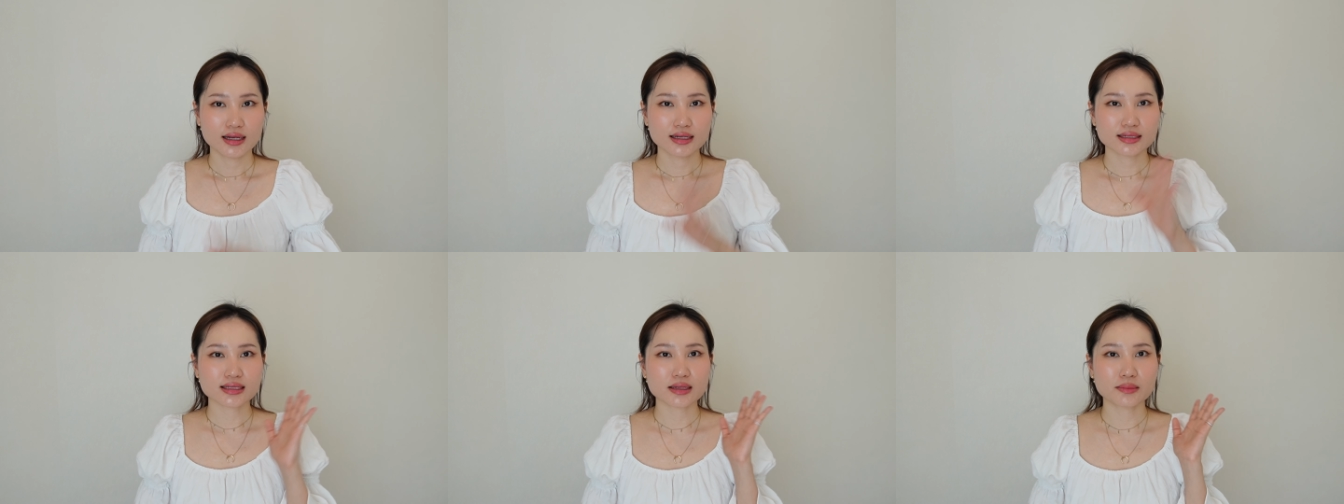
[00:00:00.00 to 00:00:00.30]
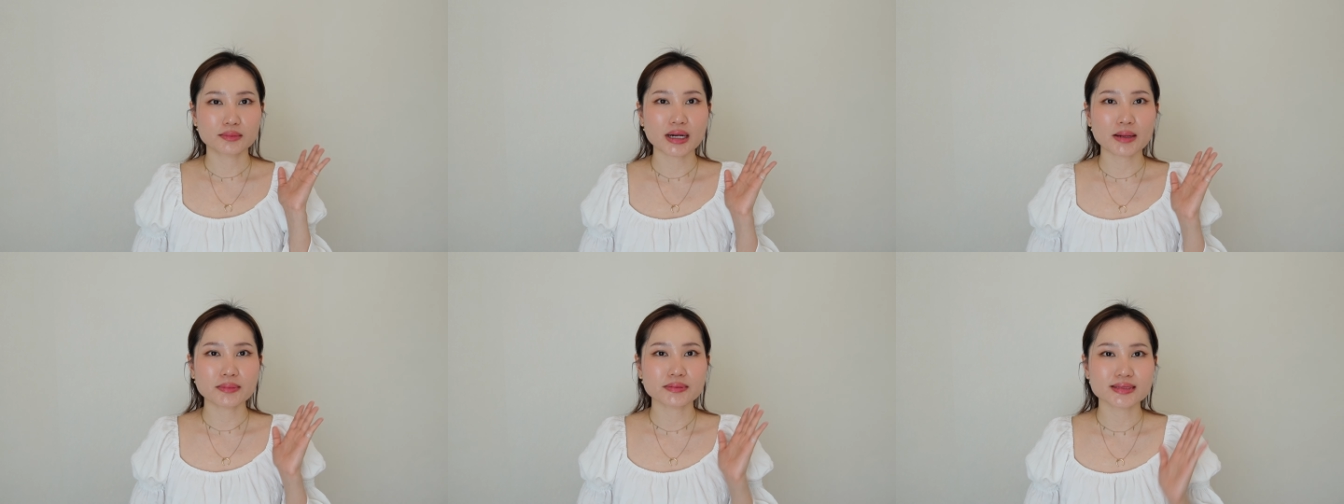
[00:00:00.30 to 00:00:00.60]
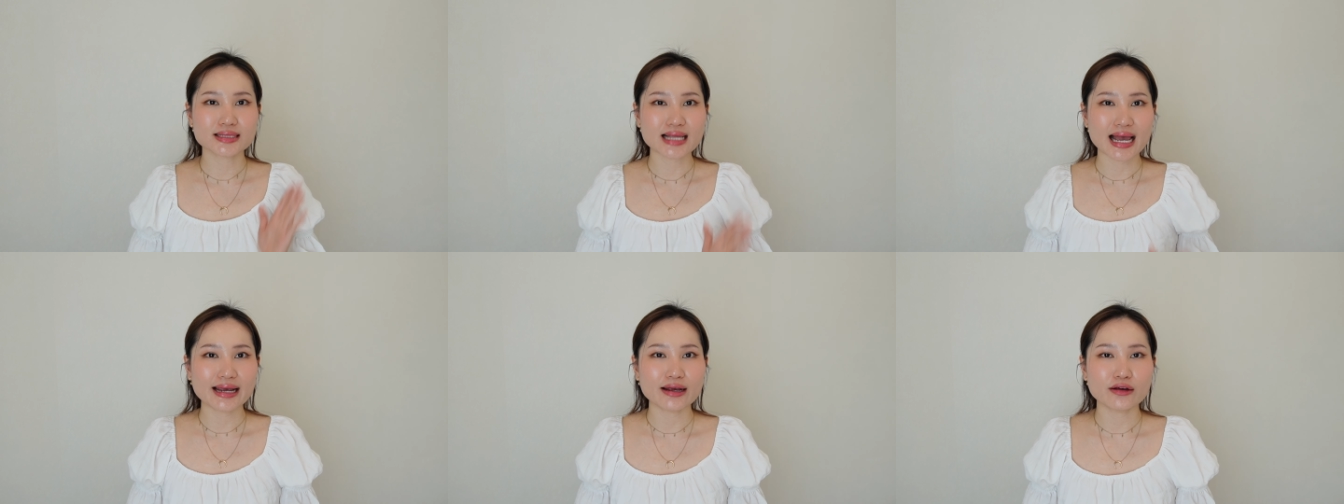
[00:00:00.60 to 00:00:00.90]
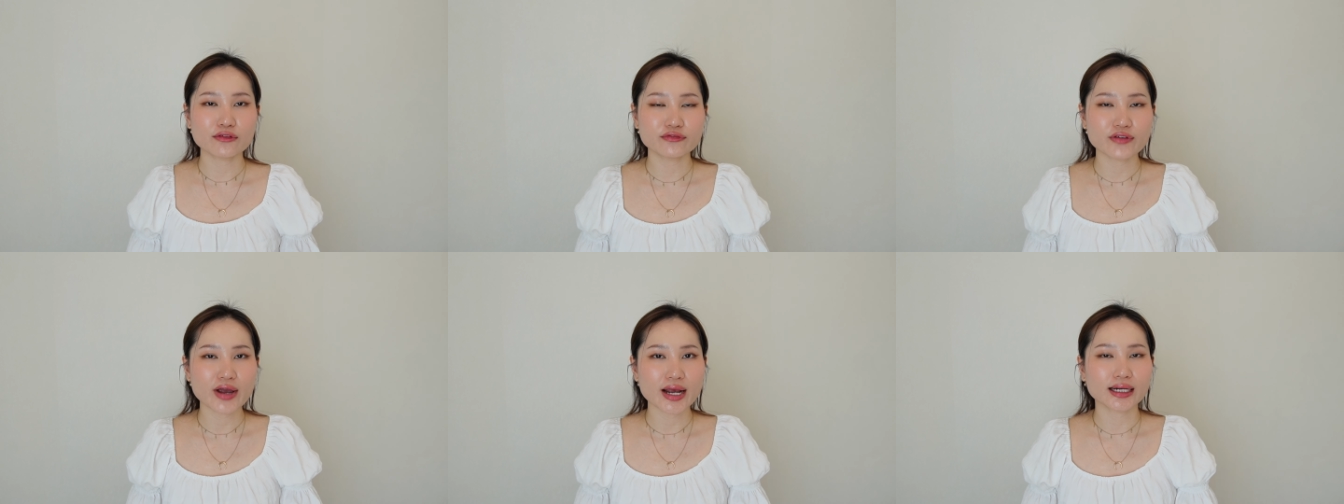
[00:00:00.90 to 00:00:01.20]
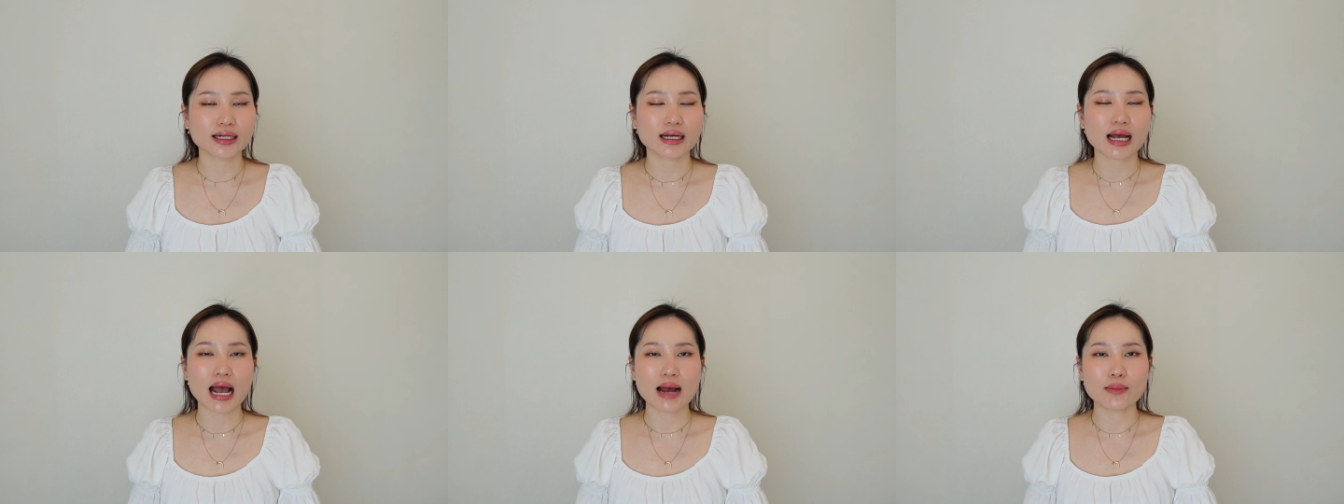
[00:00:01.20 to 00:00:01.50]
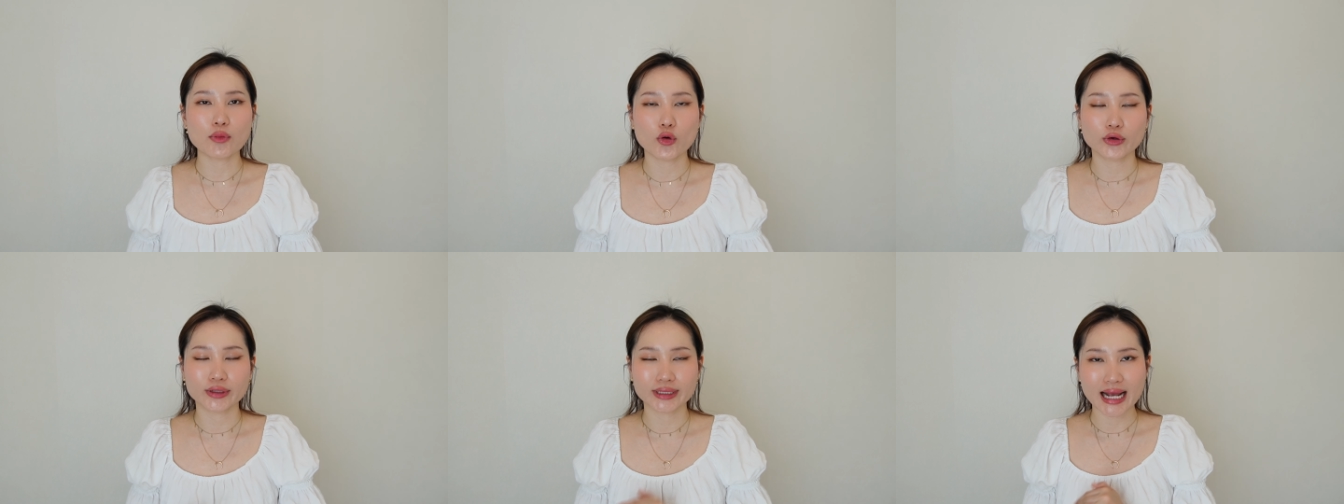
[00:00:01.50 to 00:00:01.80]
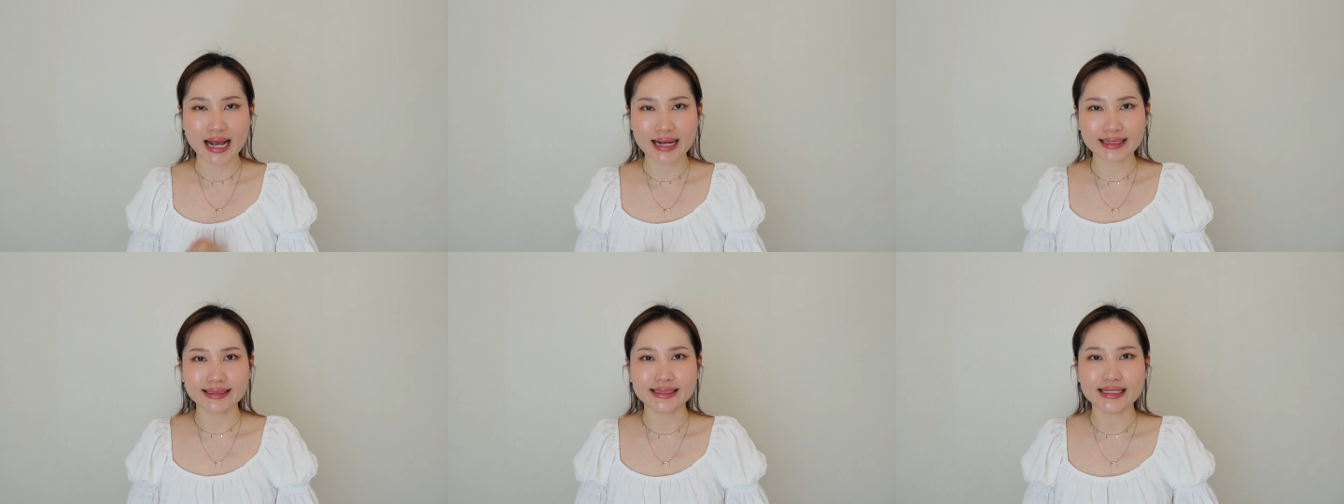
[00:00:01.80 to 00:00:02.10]
สำหรับ side effect นะคะผล
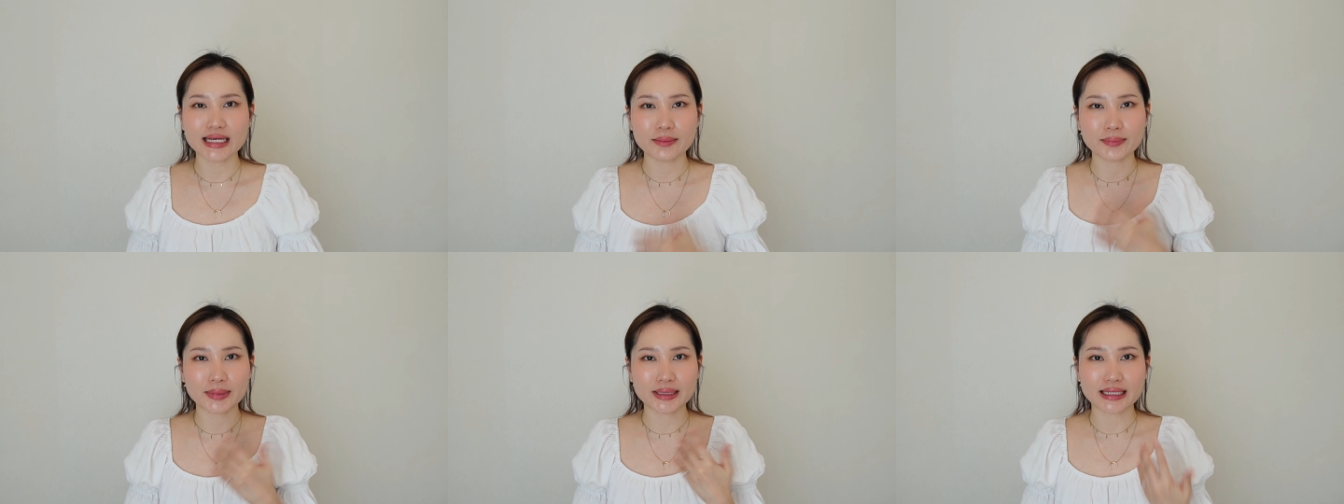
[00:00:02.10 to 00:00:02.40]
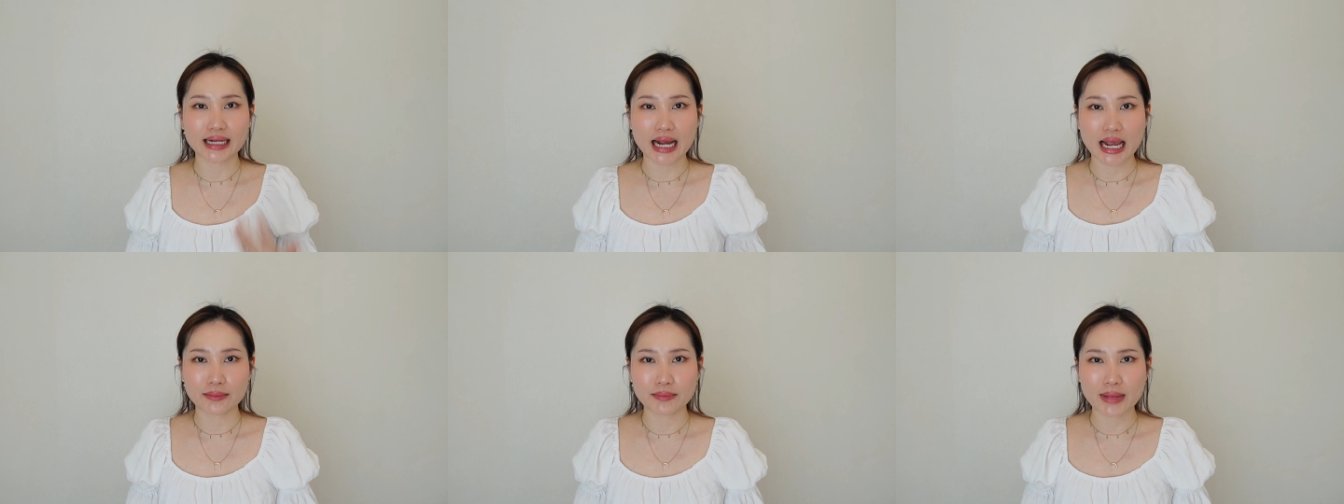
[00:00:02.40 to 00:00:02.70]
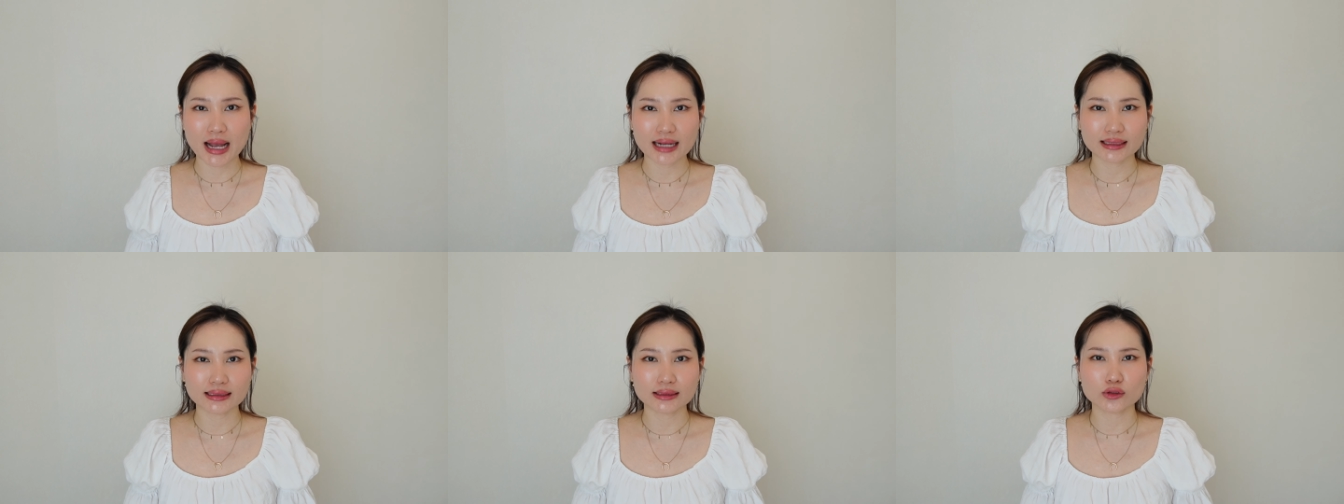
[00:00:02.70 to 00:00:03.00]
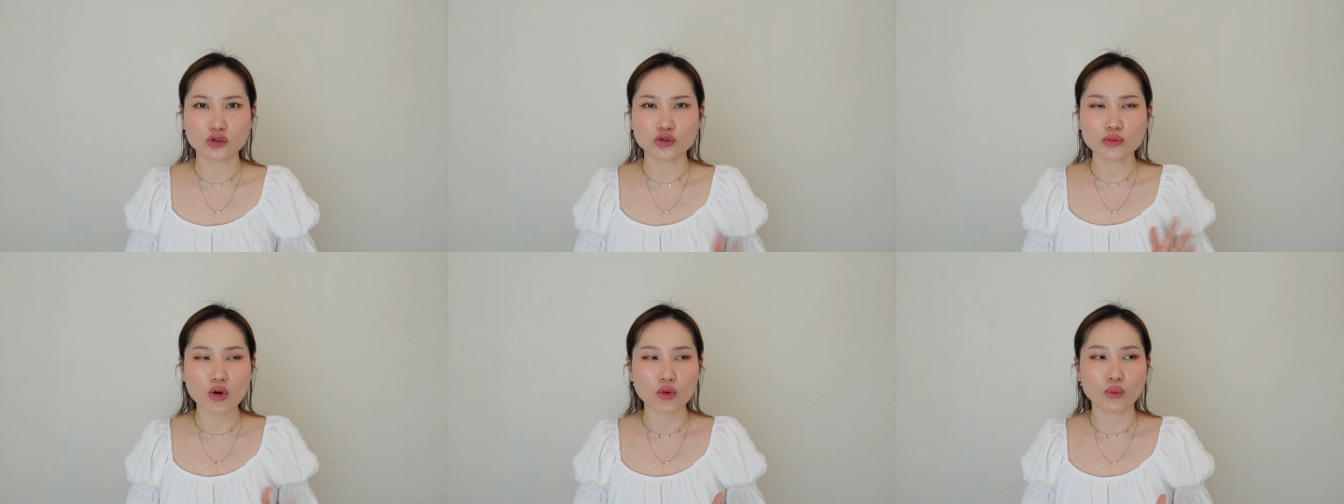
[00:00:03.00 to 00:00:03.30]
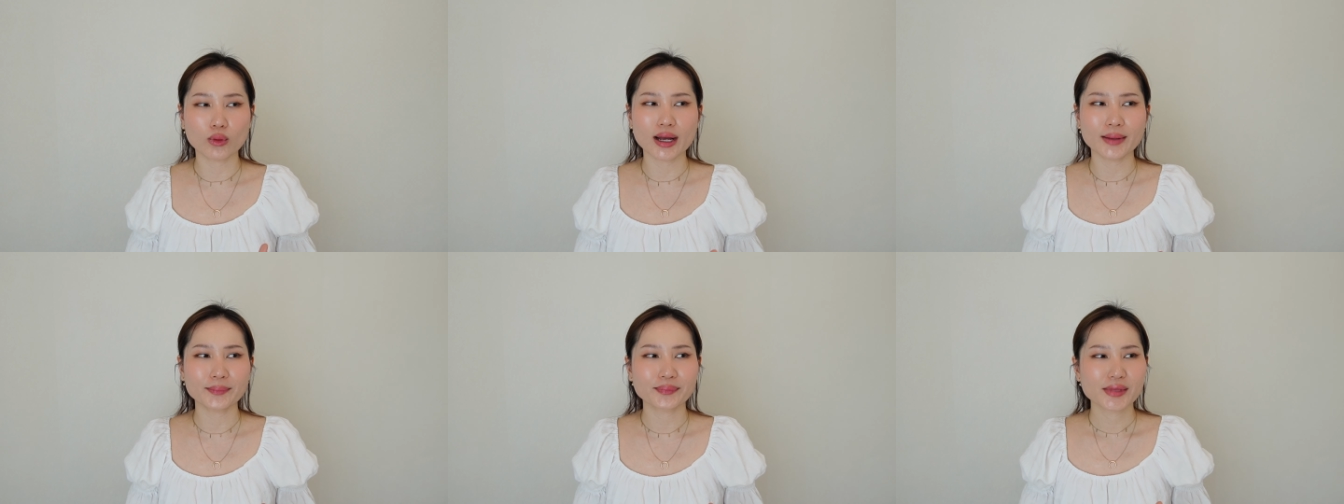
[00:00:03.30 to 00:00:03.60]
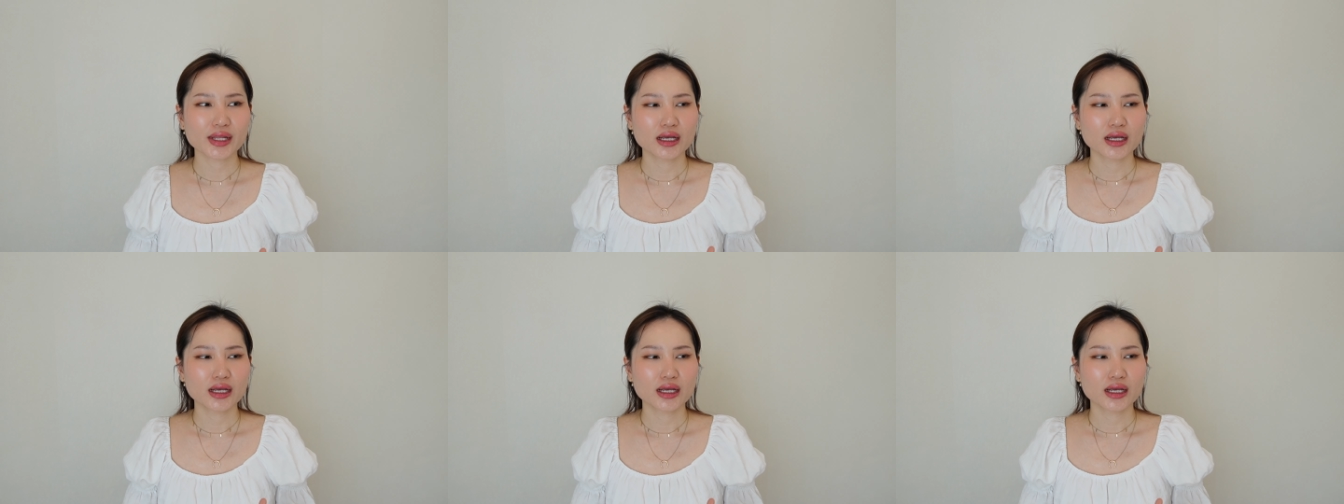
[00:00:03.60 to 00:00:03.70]
ข้างเคียงเป็นยังไงบ้างนะต้องบอกว่า